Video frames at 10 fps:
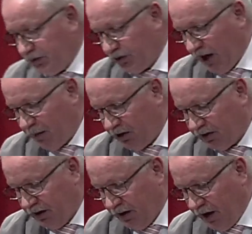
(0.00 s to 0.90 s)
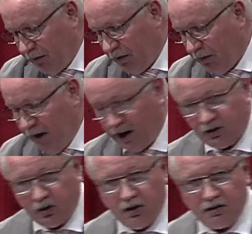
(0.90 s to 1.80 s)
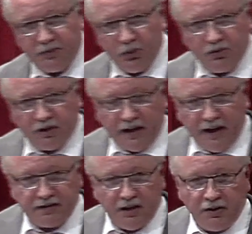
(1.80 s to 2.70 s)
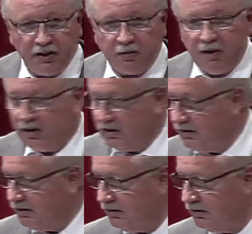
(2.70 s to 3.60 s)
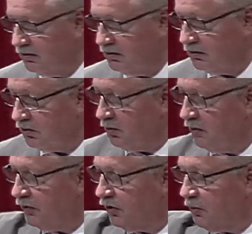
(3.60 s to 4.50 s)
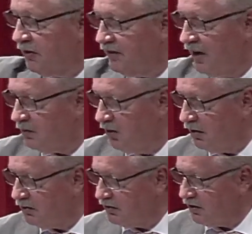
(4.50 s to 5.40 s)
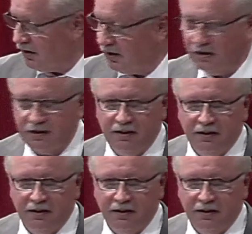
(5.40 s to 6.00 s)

wo jemand immer McDonald's Foods gegessen hat und nichts mehr anderes. Du hast schon mal darüber erzählt, Markus, kannst du dich erinnern.